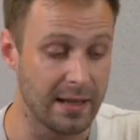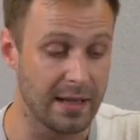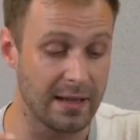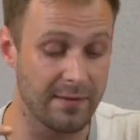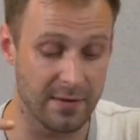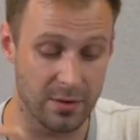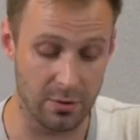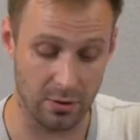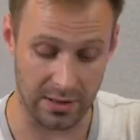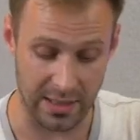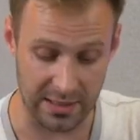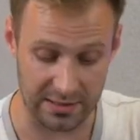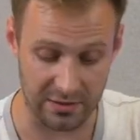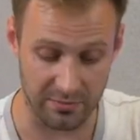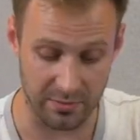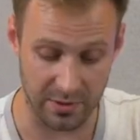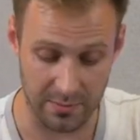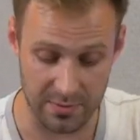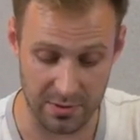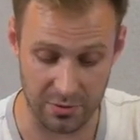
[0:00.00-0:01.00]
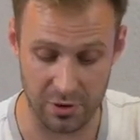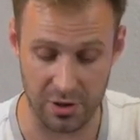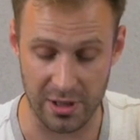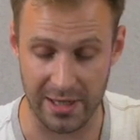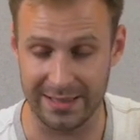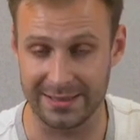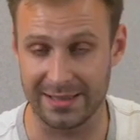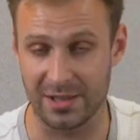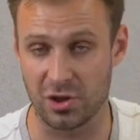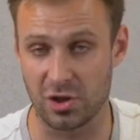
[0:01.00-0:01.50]
и видеокарта в моем
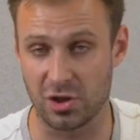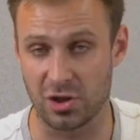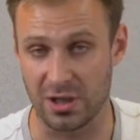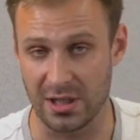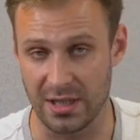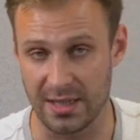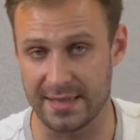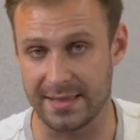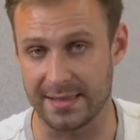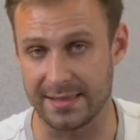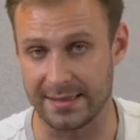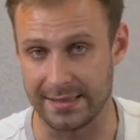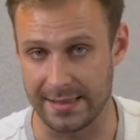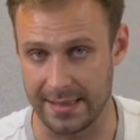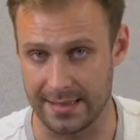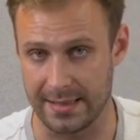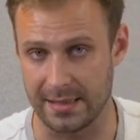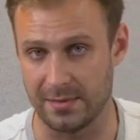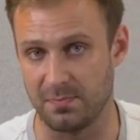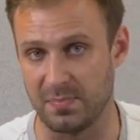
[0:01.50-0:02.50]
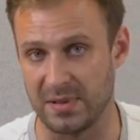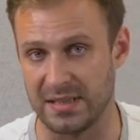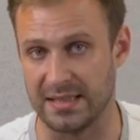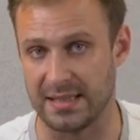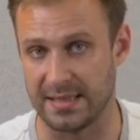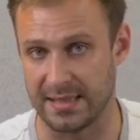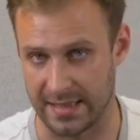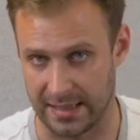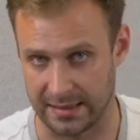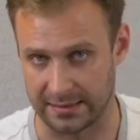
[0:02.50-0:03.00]
случае это GTX
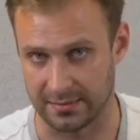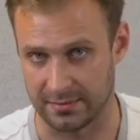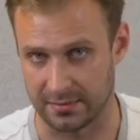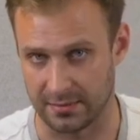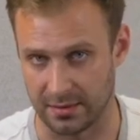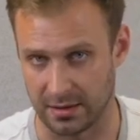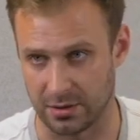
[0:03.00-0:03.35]
1050,